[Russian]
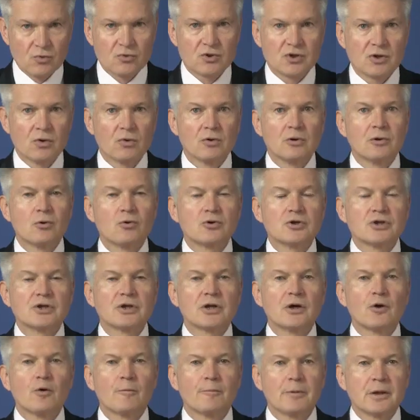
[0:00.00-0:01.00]
Уже
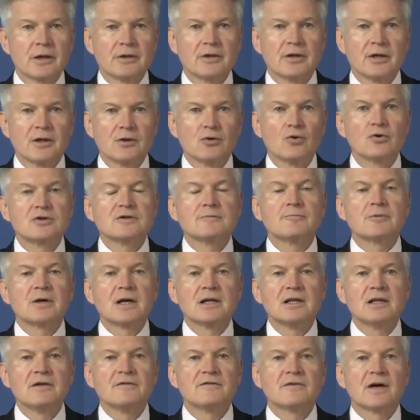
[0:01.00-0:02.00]
уложено и уплотнено с
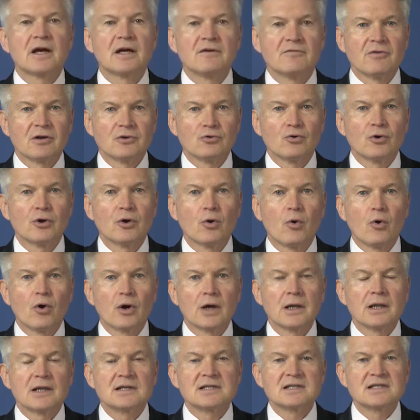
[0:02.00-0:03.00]
проливкой водой
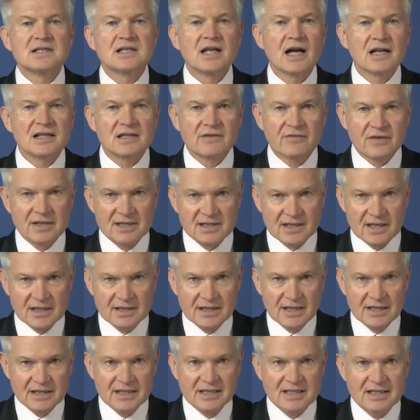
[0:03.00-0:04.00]
около
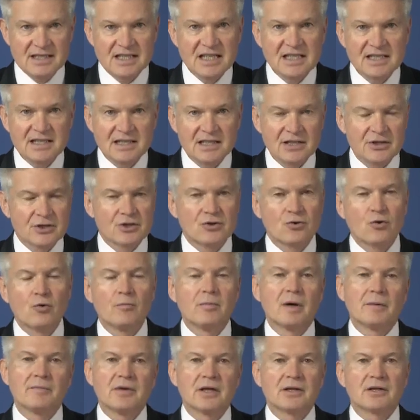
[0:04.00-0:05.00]
120 тысяч
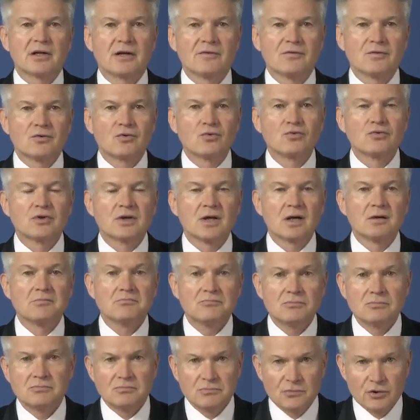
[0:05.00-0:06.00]
кубометров грунта,
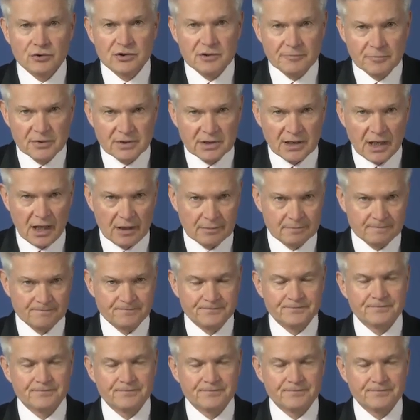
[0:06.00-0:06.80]
то есть песка.